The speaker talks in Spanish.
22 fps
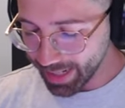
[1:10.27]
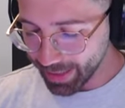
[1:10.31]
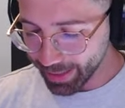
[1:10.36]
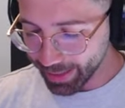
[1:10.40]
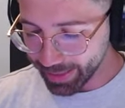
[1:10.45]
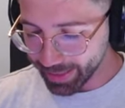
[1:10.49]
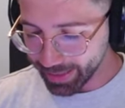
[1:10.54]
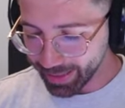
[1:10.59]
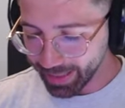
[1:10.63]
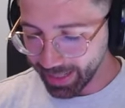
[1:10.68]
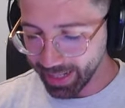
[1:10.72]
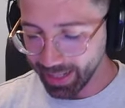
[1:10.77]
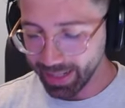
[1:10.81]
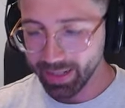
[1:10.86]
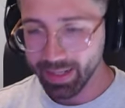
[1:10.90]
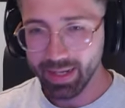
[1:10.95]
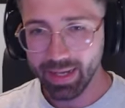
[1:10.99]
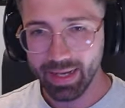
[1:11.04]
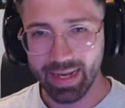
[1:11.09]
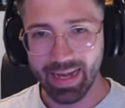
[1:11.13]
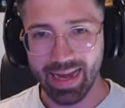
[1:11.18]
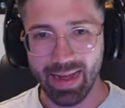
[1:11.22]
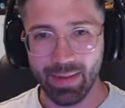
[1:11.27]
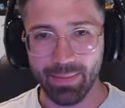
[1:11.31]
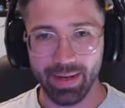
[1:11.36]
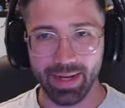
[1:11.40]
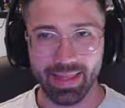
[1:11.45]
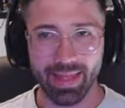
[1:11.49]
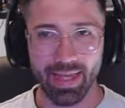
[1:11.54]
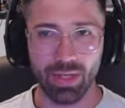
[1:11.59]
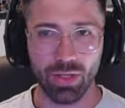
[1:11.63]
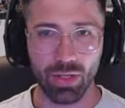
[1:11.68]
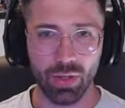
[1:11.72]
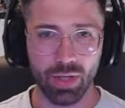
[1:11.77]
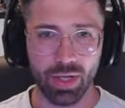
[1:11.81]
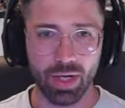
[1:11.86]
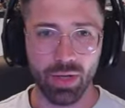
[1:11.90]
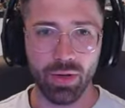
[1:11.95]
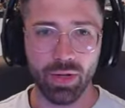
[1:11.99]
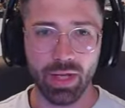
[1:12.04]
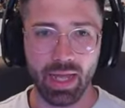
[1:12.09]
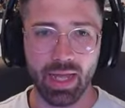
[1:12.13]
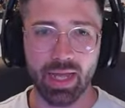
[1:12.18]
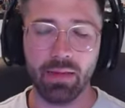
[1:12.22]
en 100, la verdad yo
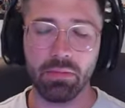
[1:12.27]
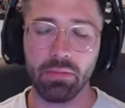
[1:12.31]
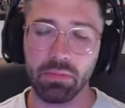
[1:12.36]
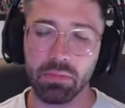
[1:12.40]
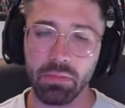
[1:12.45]
creo que